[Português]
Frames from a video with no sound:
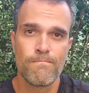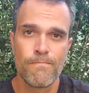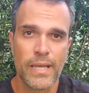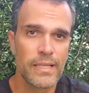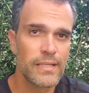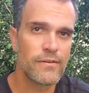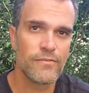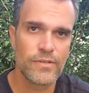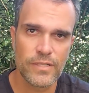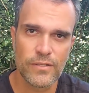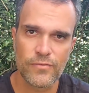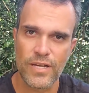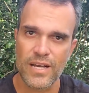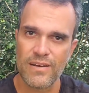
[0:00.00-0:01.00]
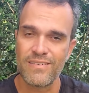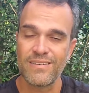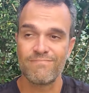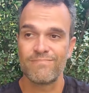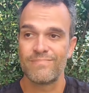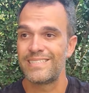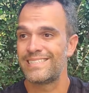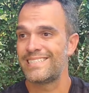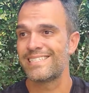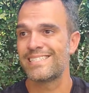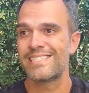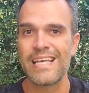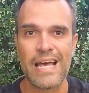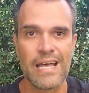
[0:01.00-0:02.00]
pé da vida, ficava
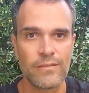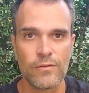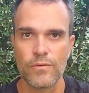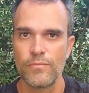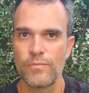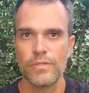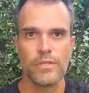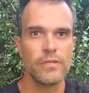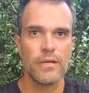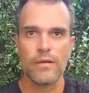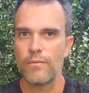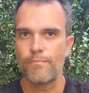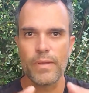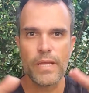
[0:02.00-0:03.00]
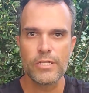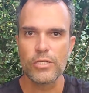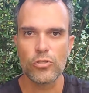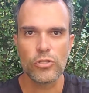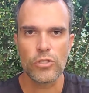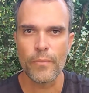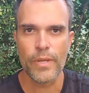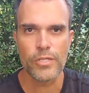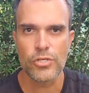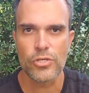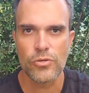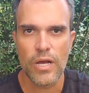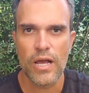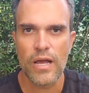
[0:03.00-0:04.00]
estressado, eu me perdia totalmente
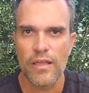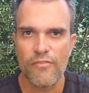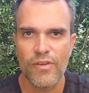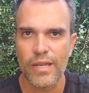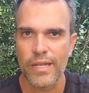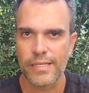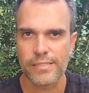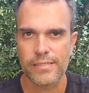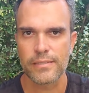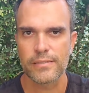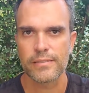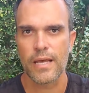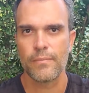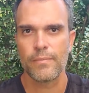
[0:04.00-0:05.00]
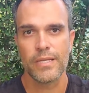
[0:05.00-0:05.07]
a referência, sabe?